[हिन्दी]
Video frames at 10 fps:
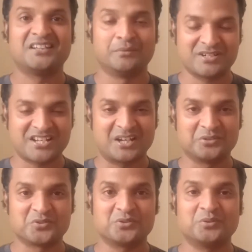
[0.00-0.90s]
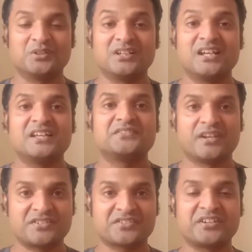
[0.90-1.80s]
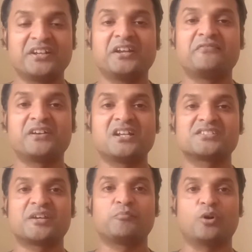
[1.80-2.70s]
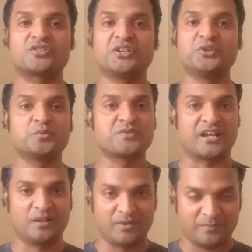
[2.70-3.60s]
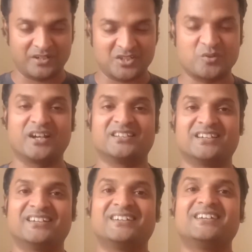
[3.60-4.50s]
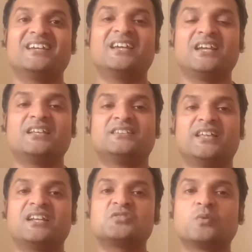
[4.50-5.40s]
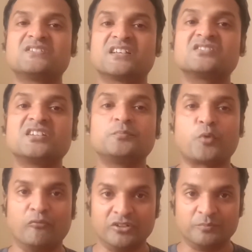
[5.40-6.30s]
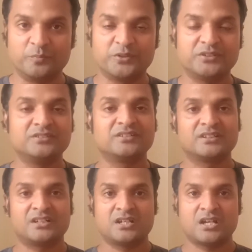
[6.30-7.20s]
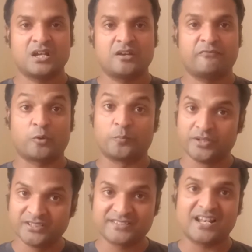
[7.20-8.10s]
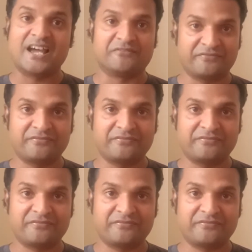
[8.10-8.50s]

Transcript: नमस्कार दोस्तों 360 डिग्री फिटनेस के बॉक्सिंग यूट्यूब चैनल में आपका स्वागत है देर इज़ वन संस्कृत प्रोवर्ब फॉर ब्रीद इज लाइफ